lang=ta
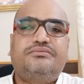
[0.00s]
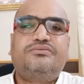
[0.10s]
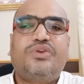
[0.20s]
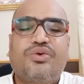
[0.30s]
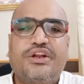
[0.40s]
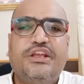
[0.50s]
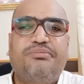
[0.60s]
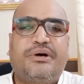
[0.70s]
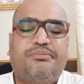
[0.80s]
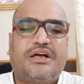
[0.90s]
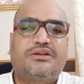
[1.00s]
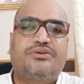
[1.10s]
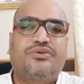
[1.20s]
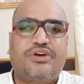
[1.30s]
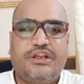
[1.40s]
குழந்தைய
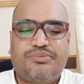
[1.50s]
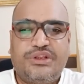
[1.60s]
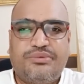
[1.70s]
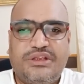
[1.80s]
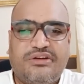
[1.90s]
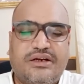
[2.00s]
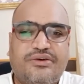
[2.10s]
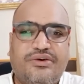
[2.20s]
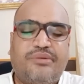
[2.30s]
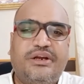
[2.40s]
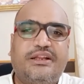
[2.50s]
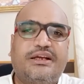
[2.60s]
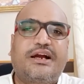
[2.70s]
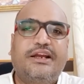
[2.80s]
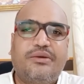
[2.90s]
பார்த்துக்கணும் குழந்தைய பத்தி பத்தி வளர்க்கணும்
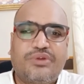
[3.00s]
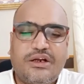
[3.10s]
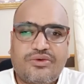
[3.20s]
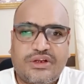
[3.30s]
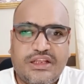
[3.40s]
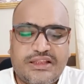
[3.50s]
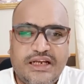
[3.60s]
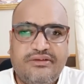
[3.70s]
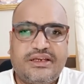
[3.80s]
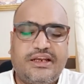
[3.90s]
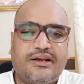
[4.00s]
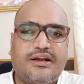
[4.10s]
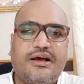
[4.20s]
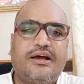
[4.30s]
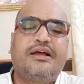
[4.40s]
அப்படின்றதுக்காக நீங்கள் முதல் குழந்தையை தள்ளி வைக்கிறீங்கன்னா
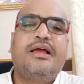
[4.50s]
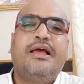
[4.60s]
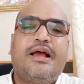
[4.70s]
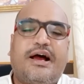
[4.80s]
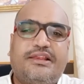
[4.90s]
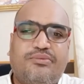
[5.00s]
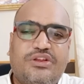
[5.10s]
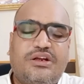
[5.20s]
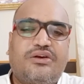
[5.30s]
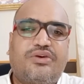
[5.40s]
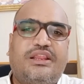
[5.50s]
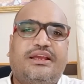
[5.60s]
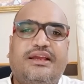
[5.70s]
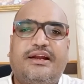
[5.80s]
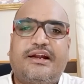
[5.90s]
அந்த முதல்
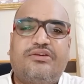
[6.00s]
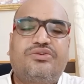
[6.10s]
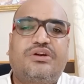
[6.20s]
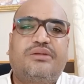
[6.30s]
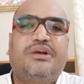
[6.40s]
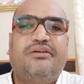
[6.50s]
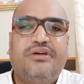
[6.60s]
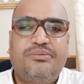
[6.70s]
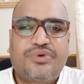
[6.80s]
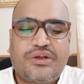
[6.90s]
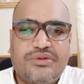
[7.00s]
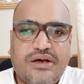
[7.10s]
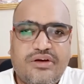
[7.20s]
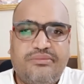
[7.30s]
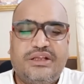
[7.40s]
குழந்தைக்கு ரெண்டாவது குழந்தை மேலே வெறுப்புணர்வு தான்
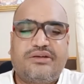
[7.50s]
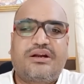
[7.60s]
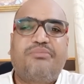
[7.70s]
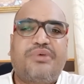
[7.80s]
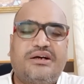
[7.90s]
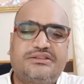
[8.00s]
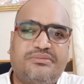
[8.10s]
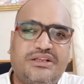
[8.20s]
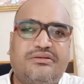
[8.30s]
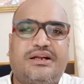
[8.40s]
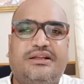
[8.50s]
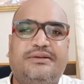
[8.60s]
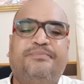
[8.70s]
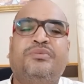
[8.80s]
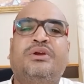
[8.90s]
வருமே தவிர பாசம்ன்றது வராது
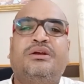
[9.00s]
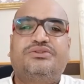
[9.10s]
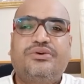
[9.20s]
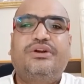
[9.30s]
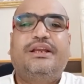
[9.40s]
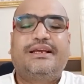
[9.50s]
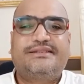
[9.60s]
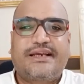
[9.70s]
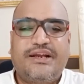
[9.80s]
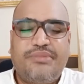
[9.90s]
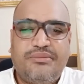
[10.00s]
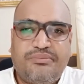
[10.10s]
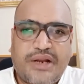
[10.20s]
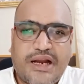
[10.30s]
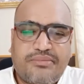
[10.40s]
ஸோ நீங்கள் செகண்ட் பேபி
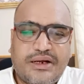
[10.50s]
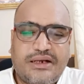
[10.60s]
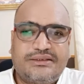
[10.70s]
பிளான் பண்ணாலும் சரி